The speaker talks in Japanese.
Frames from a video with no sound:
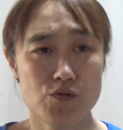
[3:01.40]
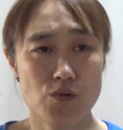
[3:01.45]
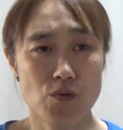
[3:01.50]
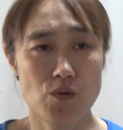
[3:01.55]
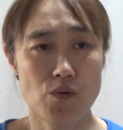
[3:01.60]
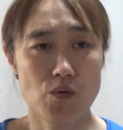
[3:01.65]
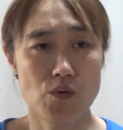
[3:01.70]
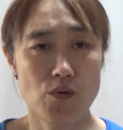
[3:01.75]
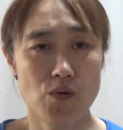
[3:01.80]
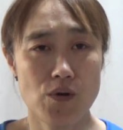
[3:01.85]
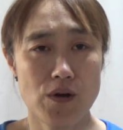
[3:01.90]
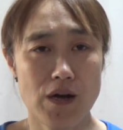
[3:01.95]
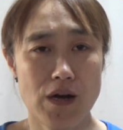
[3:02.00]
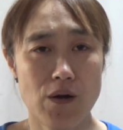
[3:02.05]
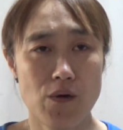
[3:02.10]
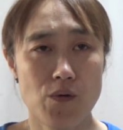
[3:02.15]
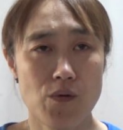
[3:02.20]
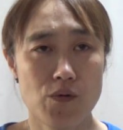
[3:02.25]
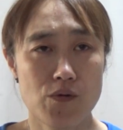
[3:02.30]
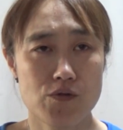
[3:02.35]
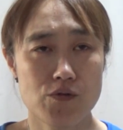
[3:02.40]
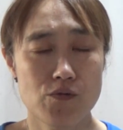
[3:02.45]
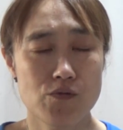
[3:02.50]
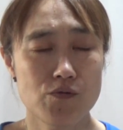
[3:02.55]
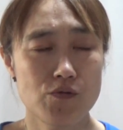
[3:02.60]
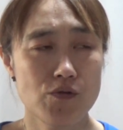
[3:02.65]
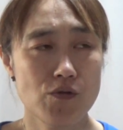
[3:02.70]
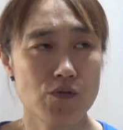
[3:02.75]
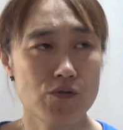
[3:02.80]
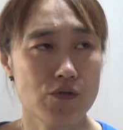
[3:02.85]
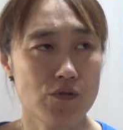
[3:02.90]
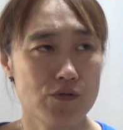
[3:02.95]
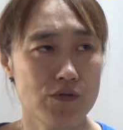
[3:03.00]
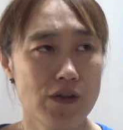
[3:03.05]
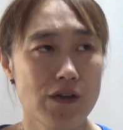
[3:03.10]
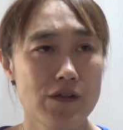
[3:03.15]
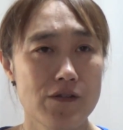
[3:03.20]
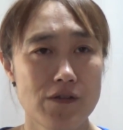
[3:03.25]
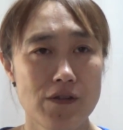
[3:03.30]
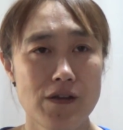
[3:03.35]
曹を買おう食用ってこ
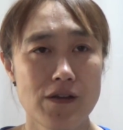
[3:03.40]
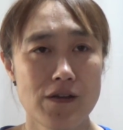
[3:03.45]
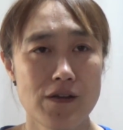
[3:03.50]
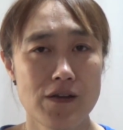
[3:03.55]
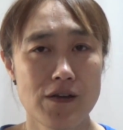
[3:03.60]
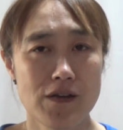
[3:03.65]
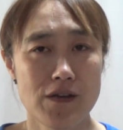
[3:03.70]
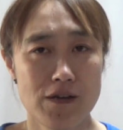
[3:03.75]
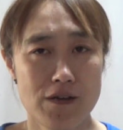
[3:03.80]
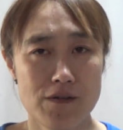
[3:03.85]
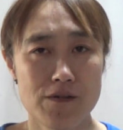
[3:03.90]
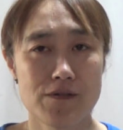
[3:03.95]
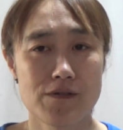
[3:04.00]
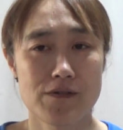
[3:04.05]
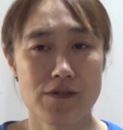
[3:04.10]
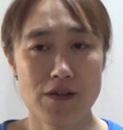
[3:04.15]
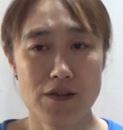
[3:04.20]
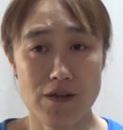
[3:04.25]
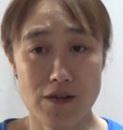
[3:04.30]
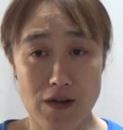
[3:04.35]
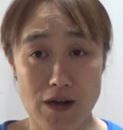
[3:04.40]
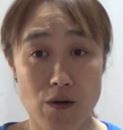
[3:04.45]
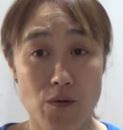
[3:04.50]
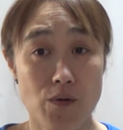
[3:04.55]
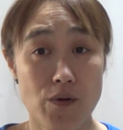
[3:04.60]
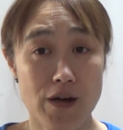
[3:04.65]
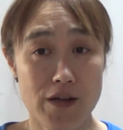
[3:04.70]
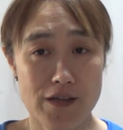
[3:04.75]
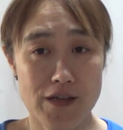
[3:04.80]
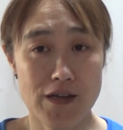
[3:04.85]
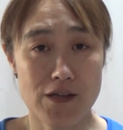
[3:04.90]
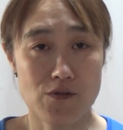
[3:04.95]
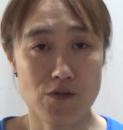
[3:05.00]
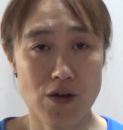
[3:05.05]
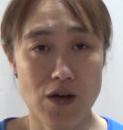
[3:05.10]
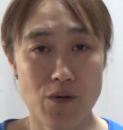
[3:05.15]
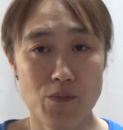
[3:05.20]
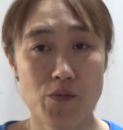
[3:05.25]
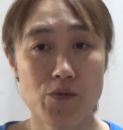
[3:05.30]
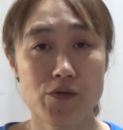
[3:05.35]
とだけどね、うん、買おうかなと
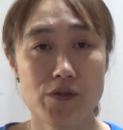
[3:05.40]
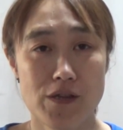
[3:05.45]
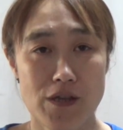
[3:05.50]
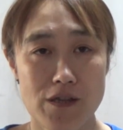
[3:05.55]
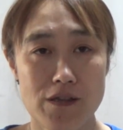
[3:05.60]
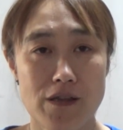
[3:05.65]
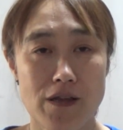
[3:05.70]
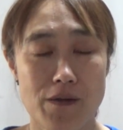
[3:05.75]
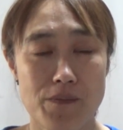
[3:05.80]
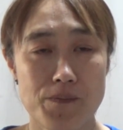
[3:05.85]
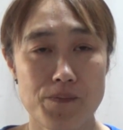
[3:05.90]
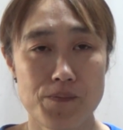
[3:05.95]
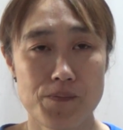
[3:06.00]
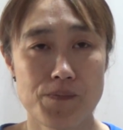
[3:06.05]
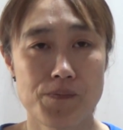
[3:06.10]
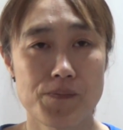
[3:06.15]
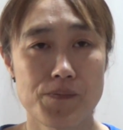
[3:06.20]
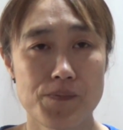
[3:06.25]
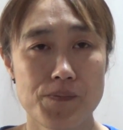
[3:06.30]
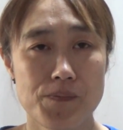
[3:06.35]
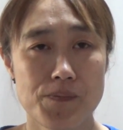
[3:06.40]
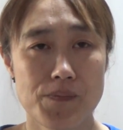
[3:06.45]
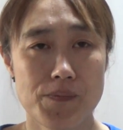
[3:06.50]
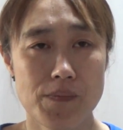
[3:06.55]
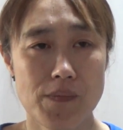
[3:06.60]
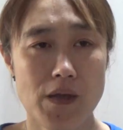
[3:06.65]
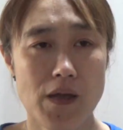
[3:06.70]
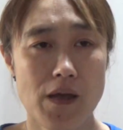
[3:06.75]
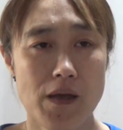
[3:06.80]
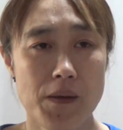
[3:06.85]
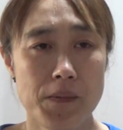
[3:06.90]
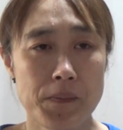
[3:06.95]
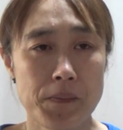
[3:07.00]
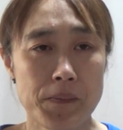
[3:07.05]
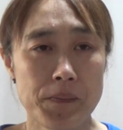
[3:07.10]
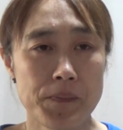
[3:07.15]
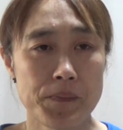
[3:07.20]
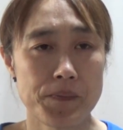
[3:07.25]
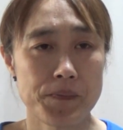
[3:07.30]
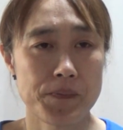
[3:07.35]
は思ってんね、うん、で
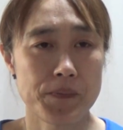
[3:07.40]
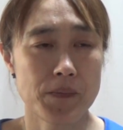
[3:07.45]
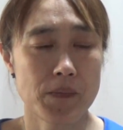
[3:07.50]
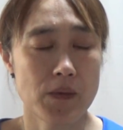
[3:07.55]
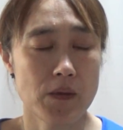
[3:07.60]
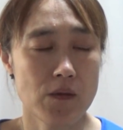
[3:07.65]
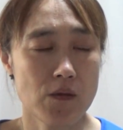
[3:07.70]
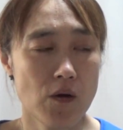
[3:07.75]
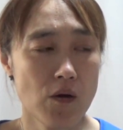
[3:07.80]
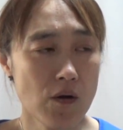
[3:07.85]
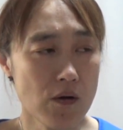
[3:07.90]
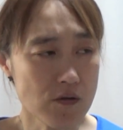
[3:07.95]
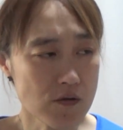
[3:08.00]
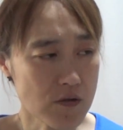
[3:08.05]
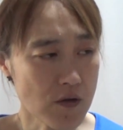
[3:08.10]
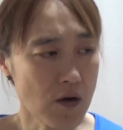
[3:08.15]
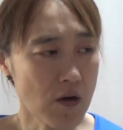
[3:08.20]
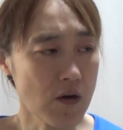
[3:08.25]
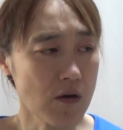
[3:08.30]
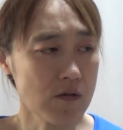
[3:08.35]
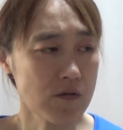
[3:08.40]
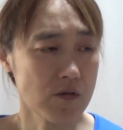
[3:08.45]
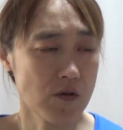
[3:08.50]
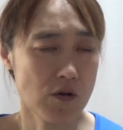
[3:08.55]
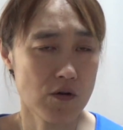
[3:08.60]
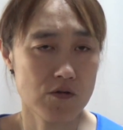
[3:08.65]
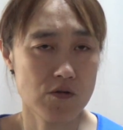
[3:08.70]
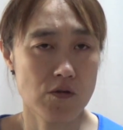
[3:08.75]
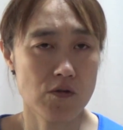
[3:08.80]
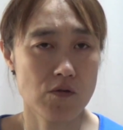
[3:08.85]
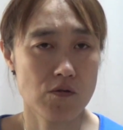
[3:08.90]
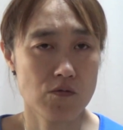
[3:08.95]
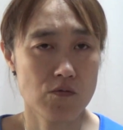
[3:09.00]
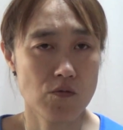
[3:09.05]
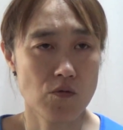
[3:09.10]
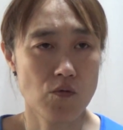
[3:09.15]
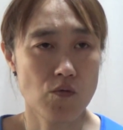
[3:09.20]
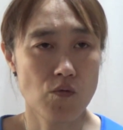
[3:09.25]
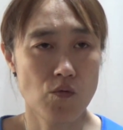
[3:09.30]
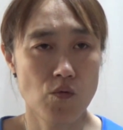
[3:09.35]
確か買ったはずやねんけど
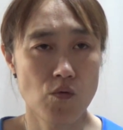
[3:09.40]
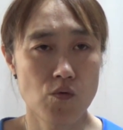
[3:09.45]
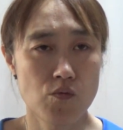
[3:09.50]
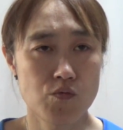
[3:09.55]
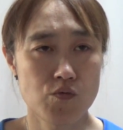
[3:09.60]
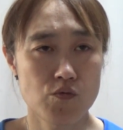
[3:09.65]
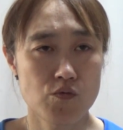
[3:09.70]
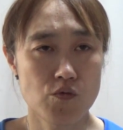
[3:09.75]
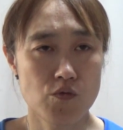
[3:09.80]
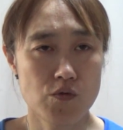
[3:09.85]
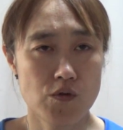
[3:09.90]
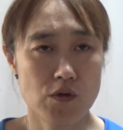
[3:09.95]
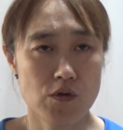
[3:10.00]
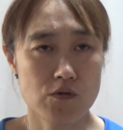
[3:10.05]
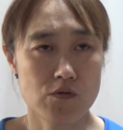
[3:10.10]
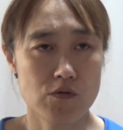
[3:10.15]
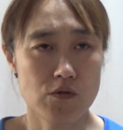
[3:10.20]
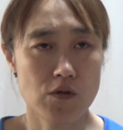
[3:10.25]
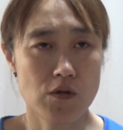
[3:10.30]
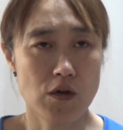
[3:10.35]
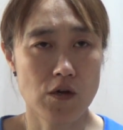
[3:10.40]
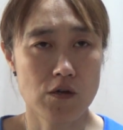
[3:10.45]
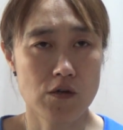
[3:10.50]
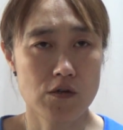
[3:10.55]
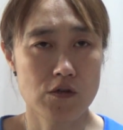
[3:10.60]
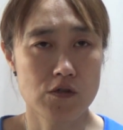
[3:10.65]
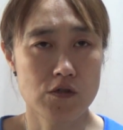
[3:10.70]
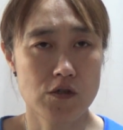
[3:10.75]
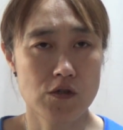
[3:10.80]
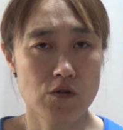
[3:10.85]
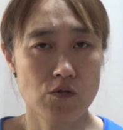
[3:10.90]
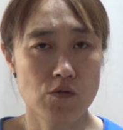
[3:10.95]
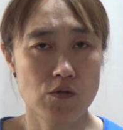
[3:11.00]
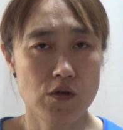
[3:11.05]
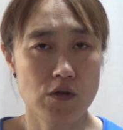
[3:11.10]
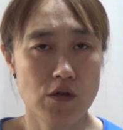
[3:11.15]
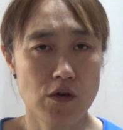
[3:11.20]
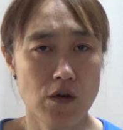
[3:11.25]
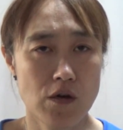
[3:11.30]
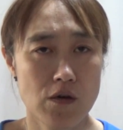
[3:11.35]
ね大袋のやつね1キロ入
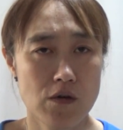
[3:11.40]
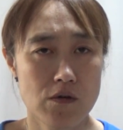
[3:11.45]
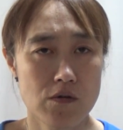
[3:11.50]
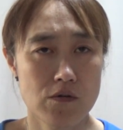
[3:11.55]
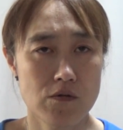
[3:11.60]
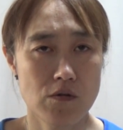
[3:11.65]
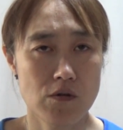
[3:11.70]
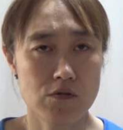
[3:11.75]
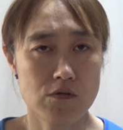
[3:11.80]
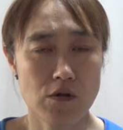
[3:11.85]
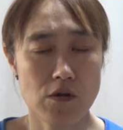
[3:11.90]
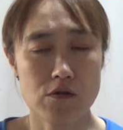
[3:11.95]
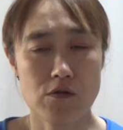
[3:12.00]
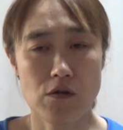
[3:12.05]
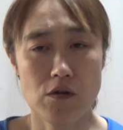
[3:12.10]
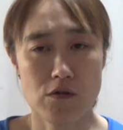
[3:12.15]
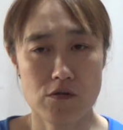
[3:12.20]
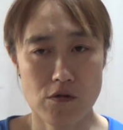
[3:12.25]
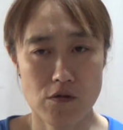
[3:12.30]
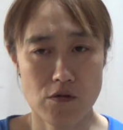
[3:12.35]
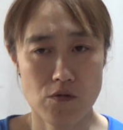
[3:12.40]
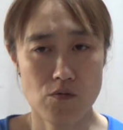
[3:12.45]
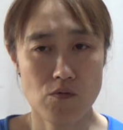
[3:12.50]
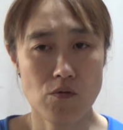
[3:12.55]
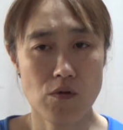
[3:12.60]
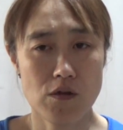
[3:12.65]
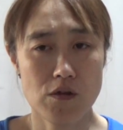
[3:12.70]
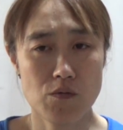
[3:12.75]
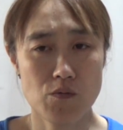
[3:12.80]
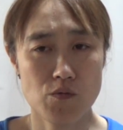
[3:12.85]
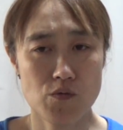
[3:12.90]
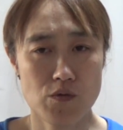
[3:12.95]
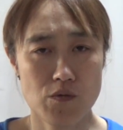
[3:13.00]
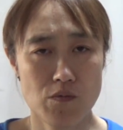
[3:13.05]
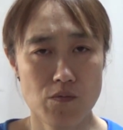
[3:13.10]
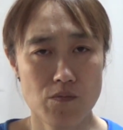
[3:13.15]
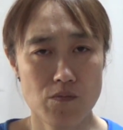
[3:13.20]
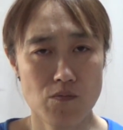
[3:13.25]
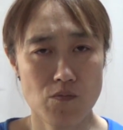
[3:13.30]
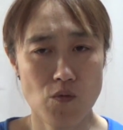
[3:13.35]
りかのやつ買ったはずやねんけどどっかっても
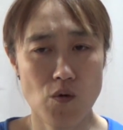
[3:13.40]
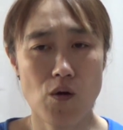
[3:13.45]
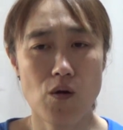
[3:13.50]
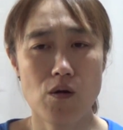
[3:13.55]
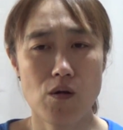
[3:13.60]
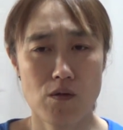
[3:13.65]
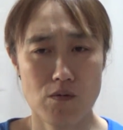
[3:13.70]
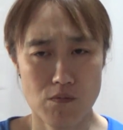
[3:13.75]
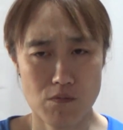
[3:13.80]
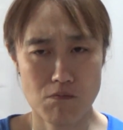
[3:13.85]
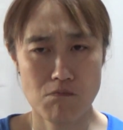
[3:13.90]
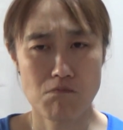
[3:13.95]
分からへん